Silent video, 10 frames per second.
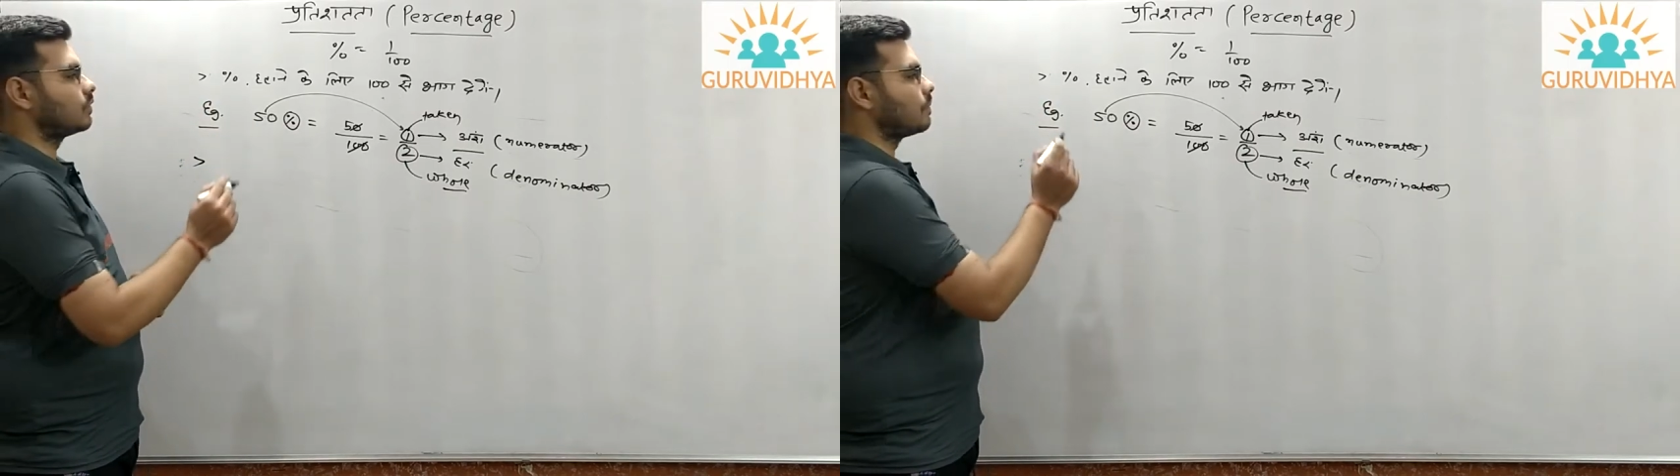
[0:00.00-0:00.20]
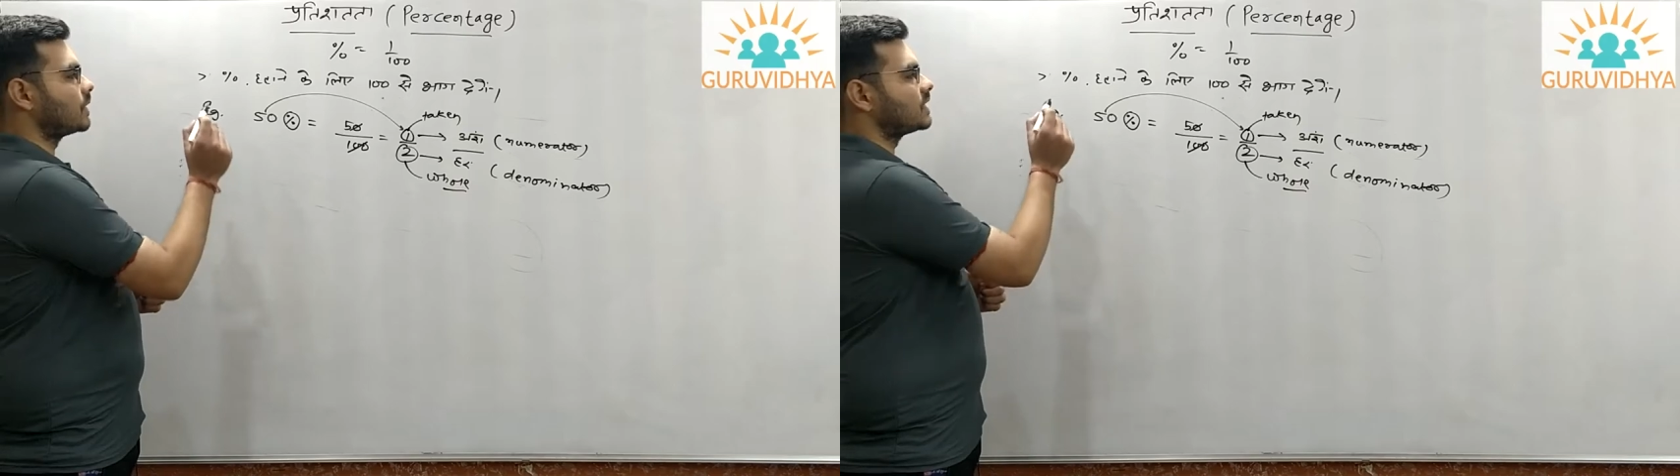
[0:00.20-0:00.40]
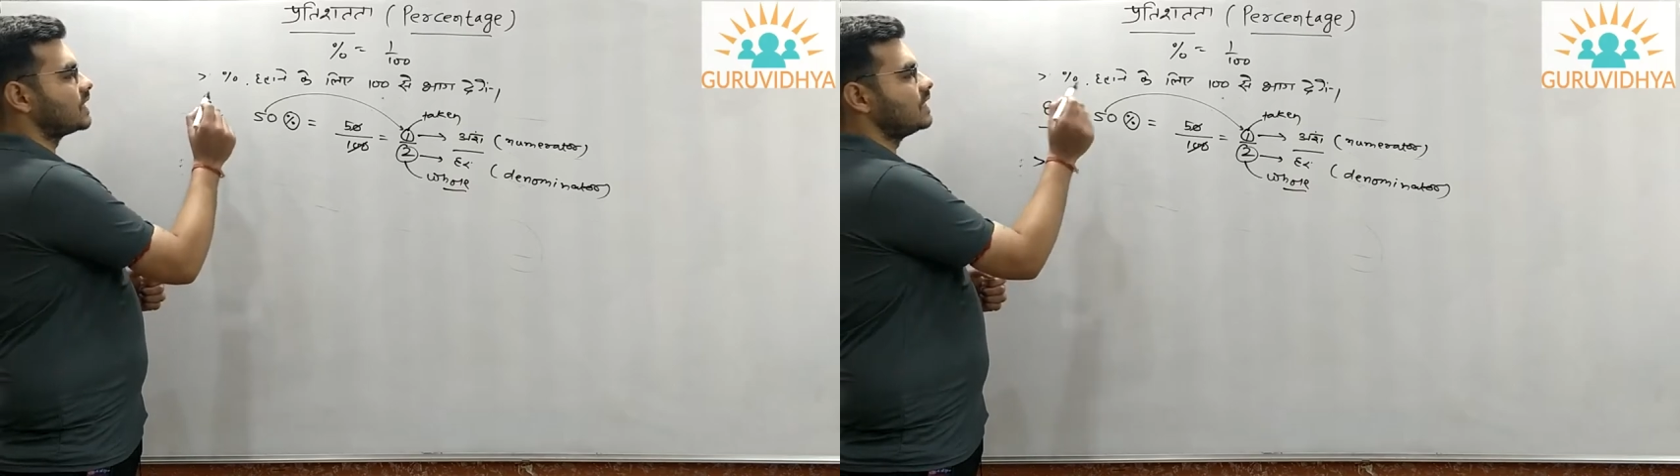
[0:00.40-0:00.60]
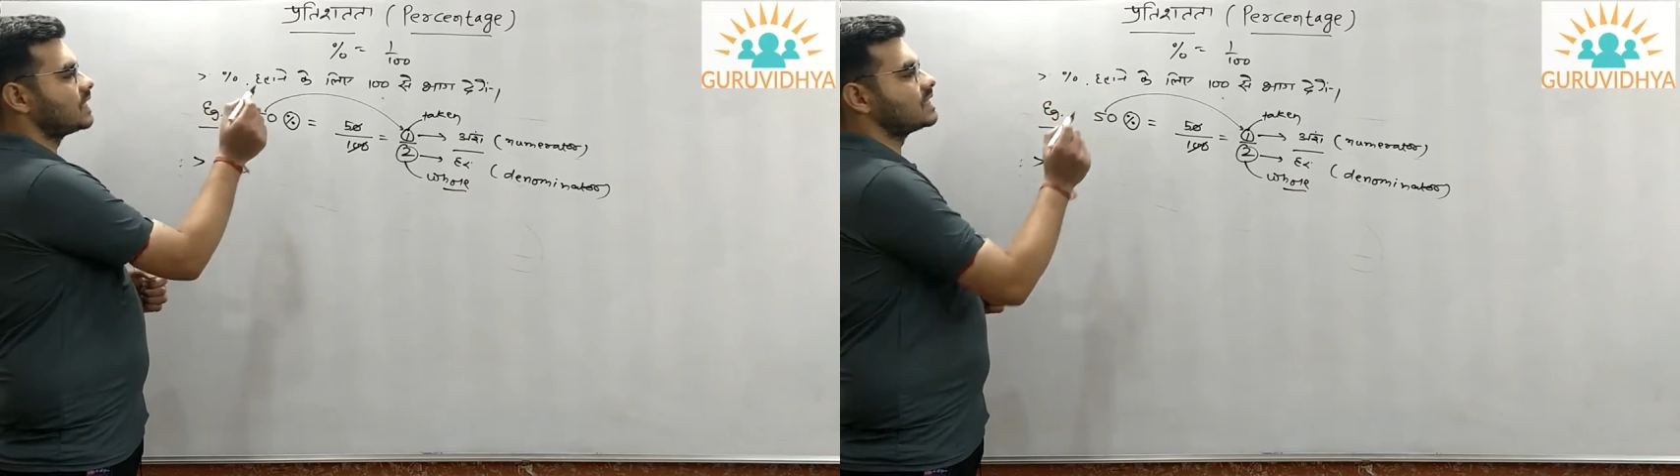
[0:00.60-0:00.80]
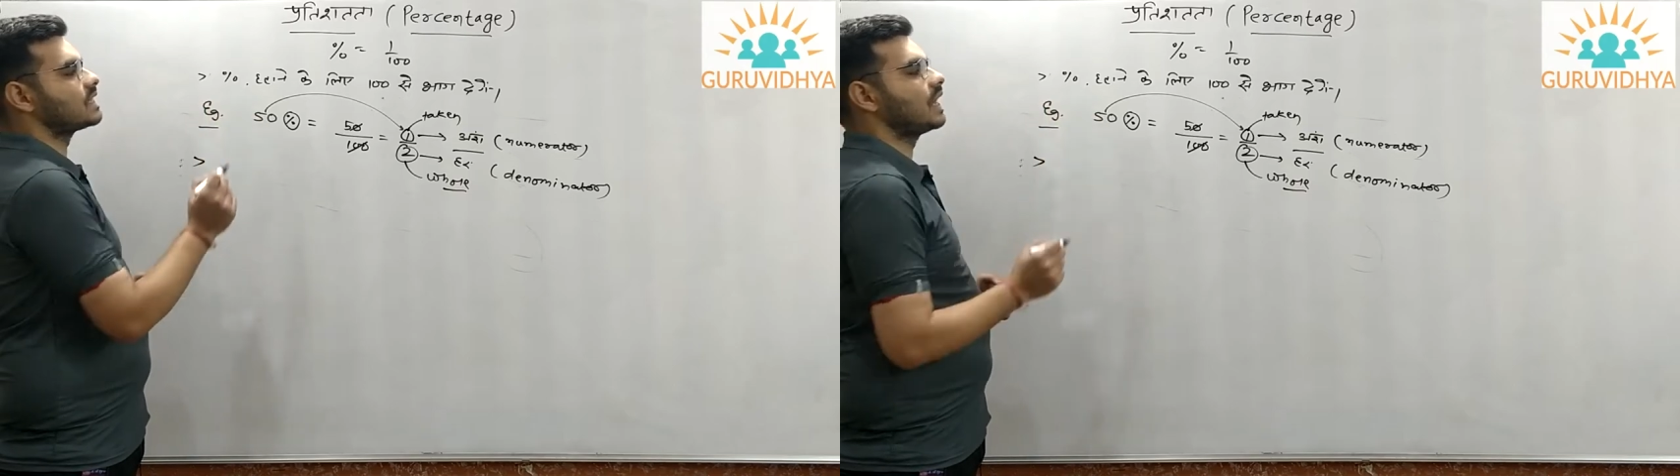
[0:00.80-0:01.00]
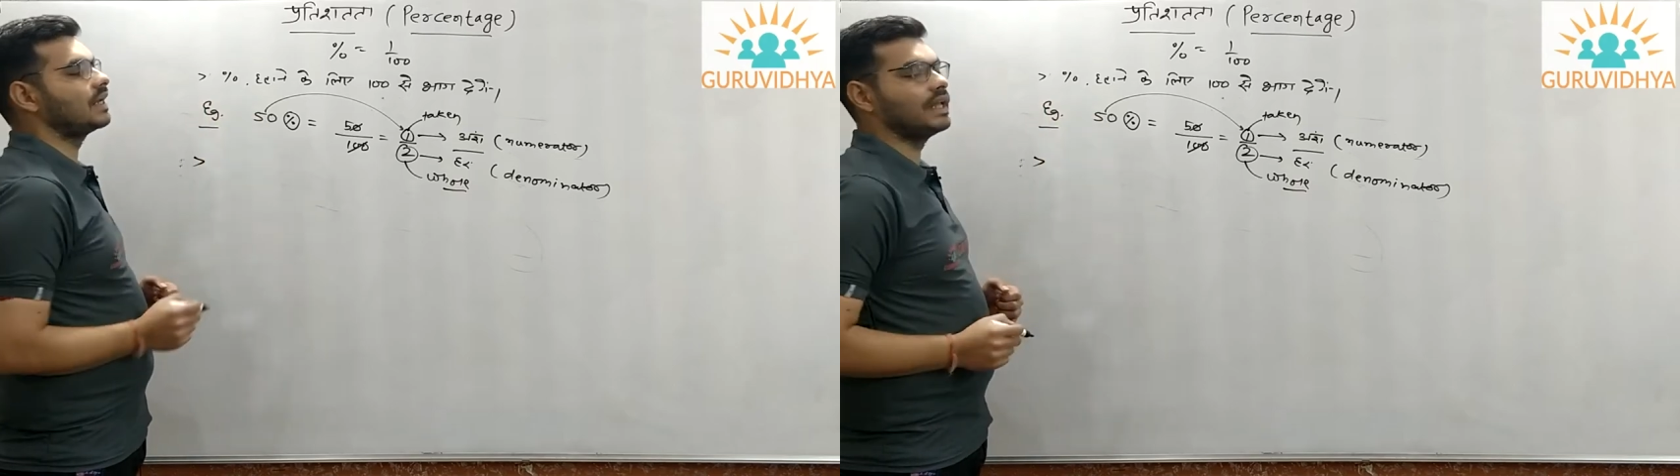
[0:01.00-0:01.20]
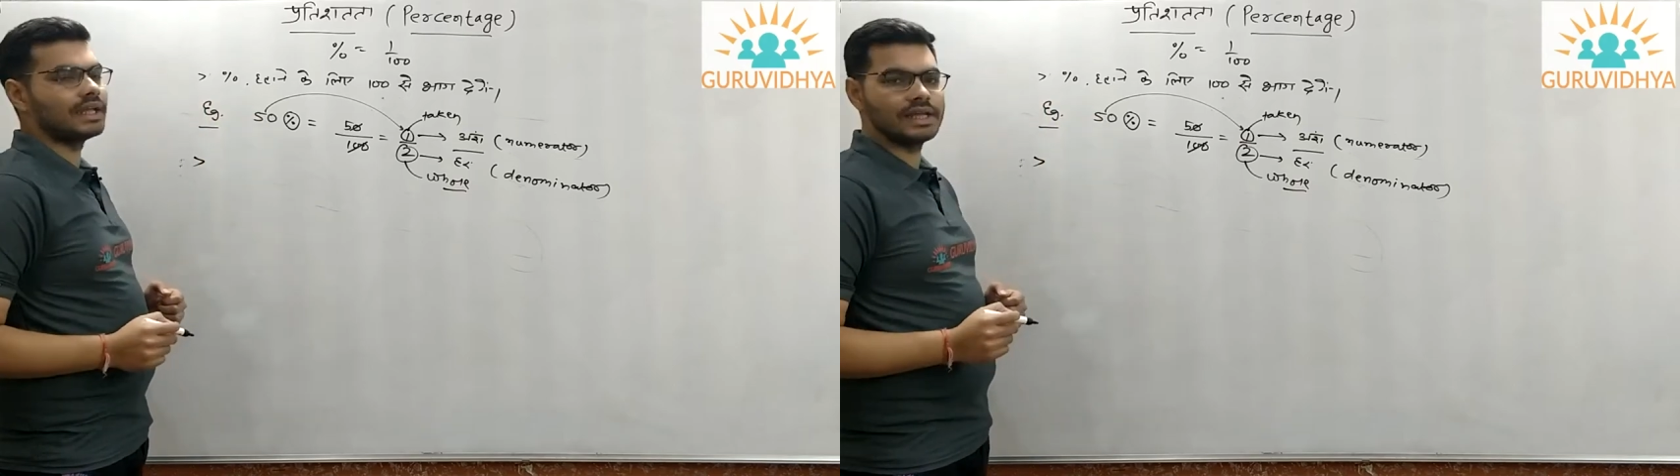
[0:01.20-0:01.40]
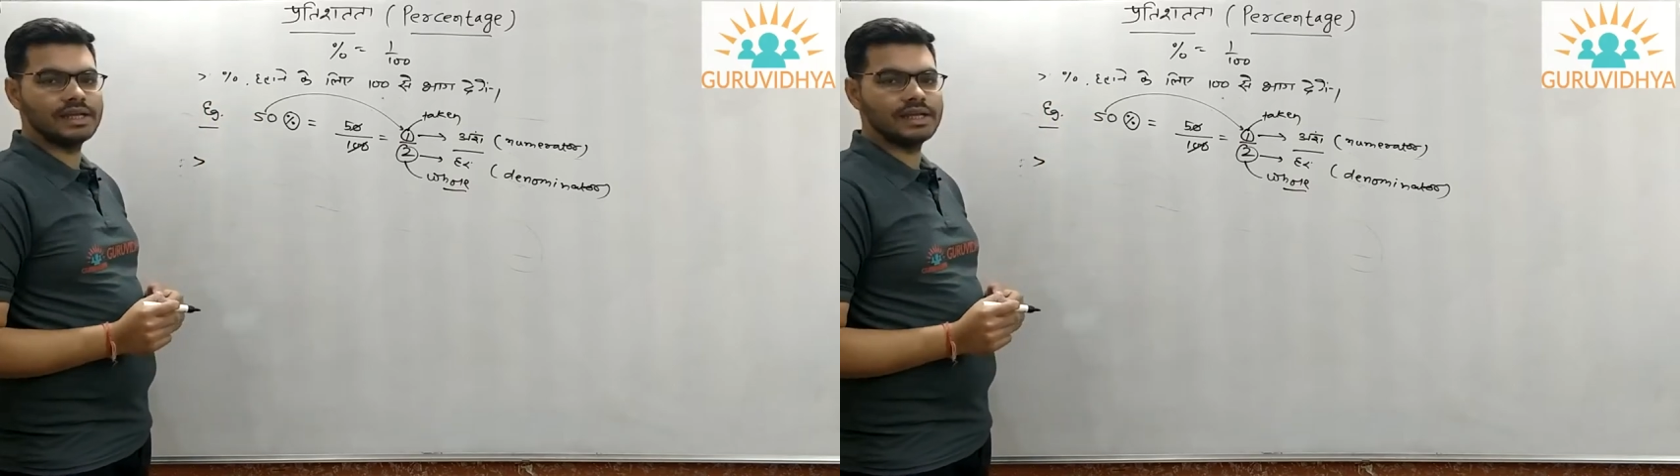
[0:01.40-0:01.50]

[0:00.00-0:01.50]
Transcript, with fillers: तो परसेंटेज लाने के